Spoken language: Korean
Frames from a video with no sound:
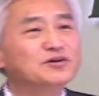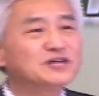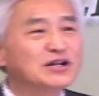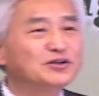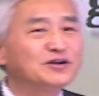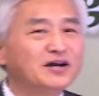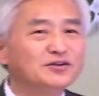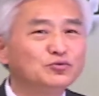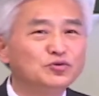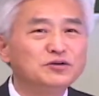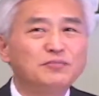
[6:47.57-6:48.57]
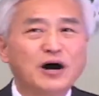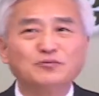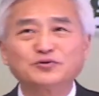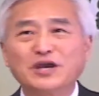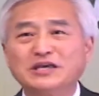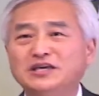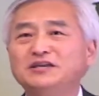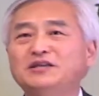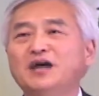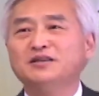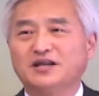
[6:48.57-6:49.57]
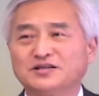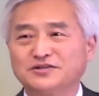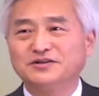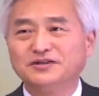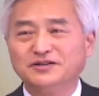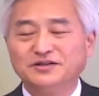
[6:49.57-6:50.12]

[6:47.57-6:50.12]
사는가는 우리 마음속의 기대에 따라서